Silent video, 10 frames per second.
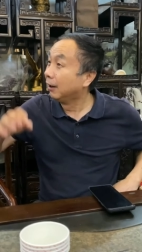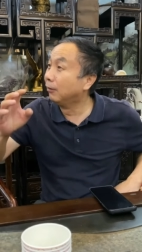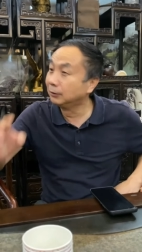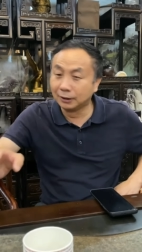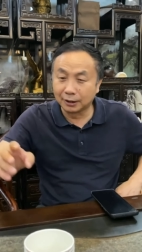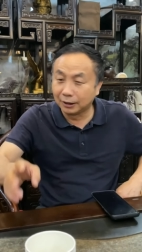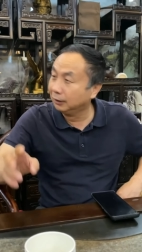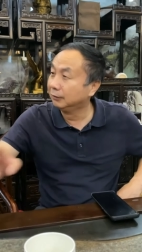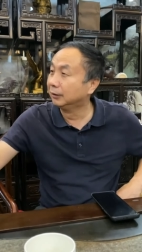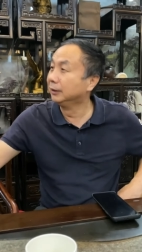欧洲很
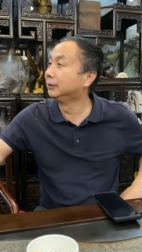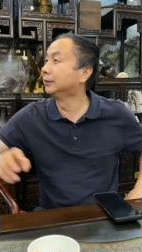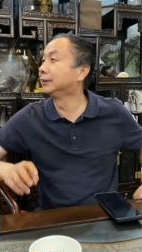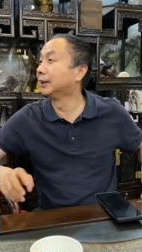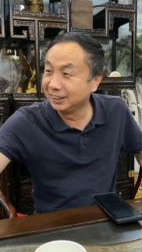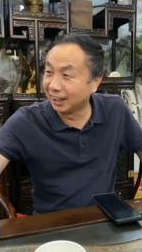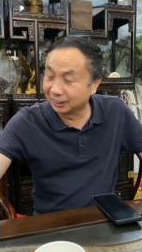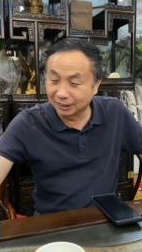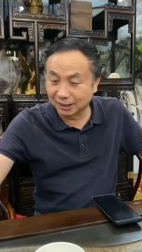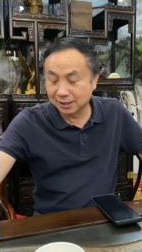多人就是这样。你要
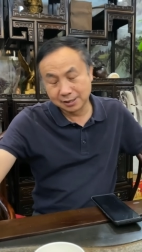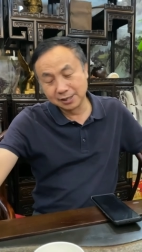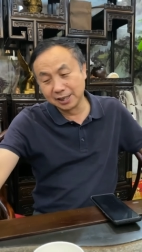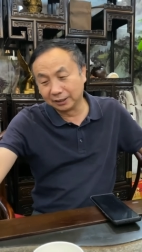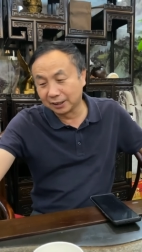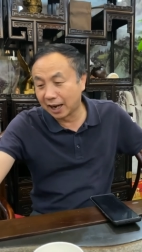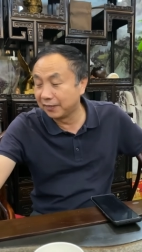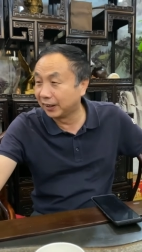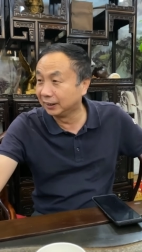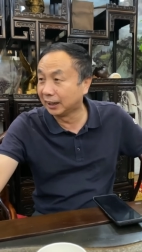是你要是砍
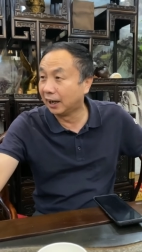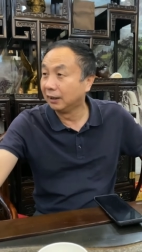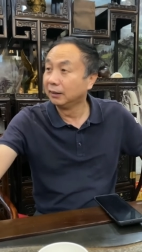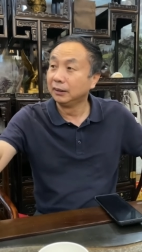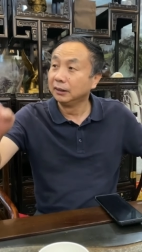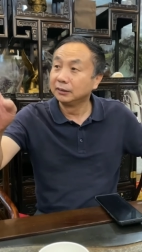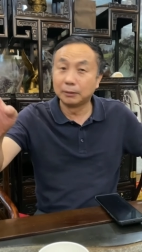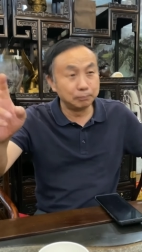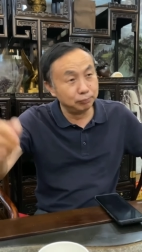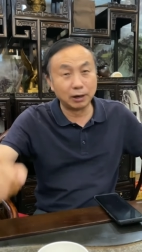他的价，
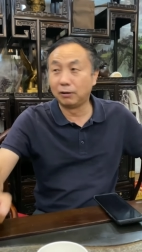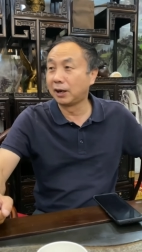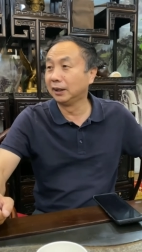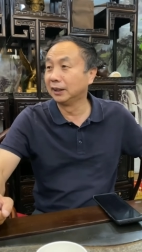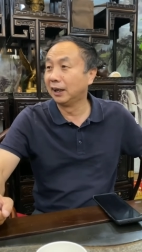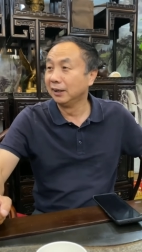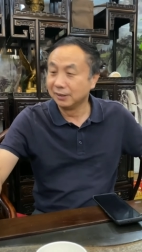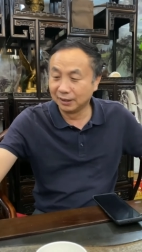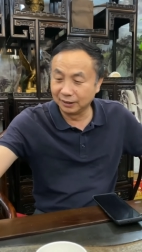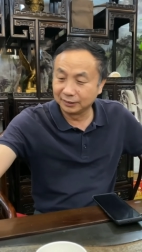不好砍价啊。